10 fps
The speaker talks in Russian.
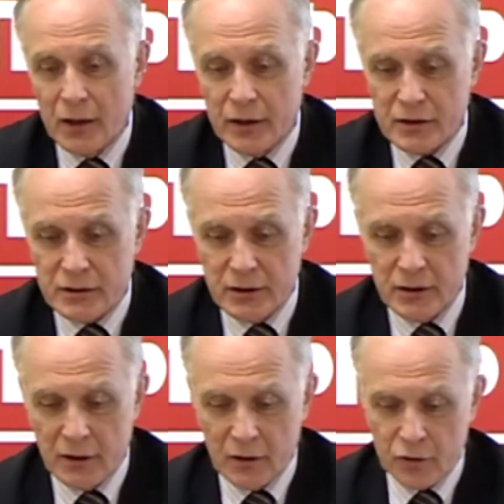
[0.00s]

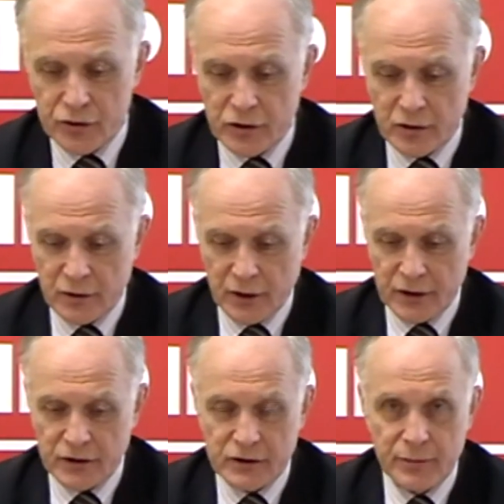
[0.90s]
Если учитель
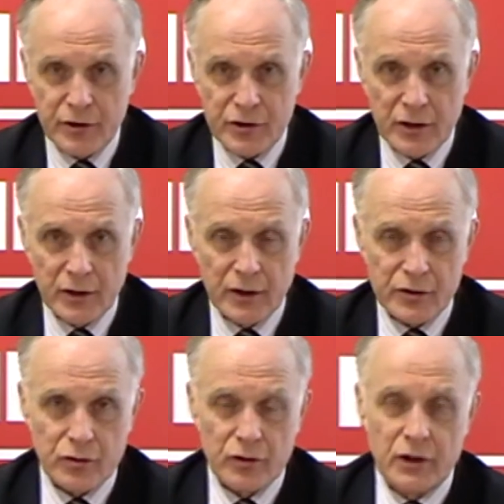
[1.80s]
какие-то замечания
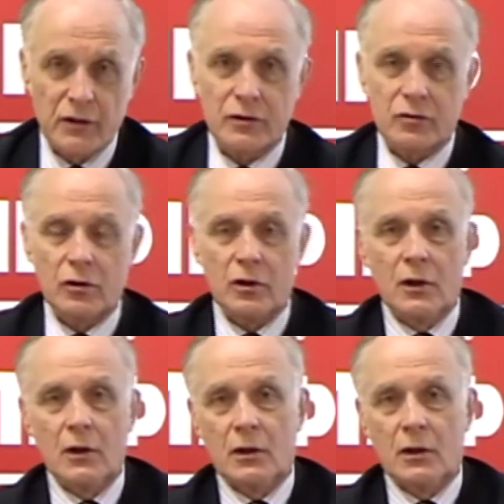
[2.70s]
начнет делать, то